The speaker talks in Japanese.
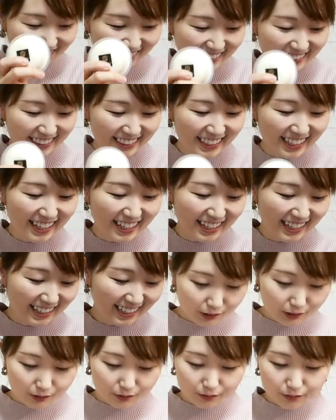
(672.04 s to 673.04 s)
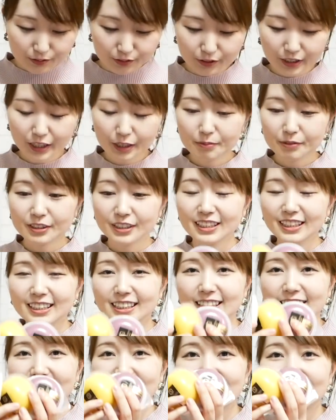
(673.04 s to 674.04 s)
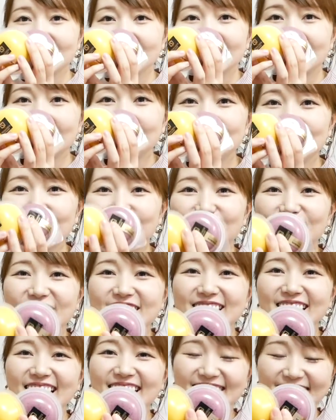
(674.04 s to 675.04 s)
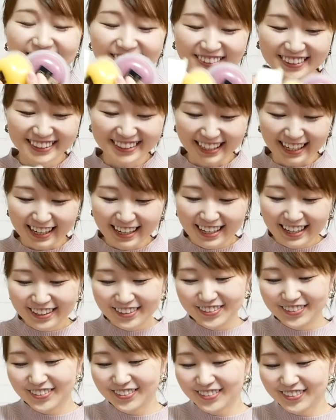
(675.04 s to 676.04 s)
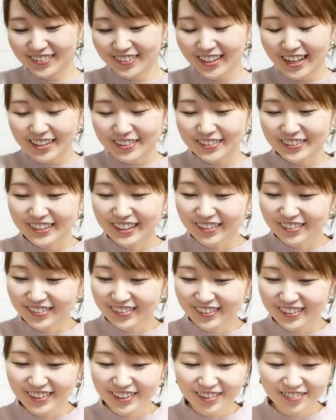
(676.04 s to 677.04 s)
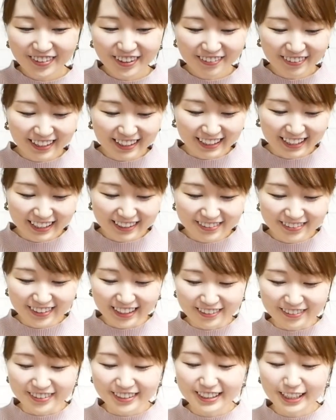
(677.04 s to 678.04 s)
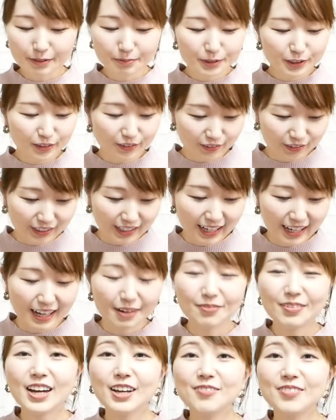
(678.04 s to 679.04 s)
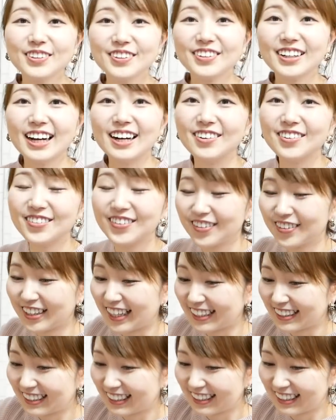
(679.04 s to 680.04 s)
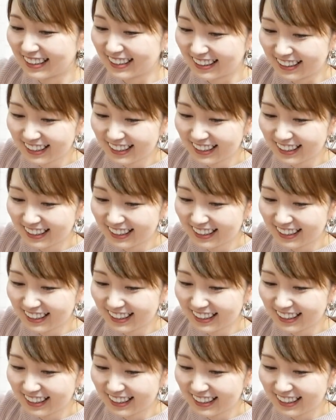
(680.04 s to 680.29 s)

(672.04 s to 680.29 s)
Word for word: ましたクリームチーズデザート全部で3つ入ってましたもう2袋目は結構あのジャムとか甘いものが多かったです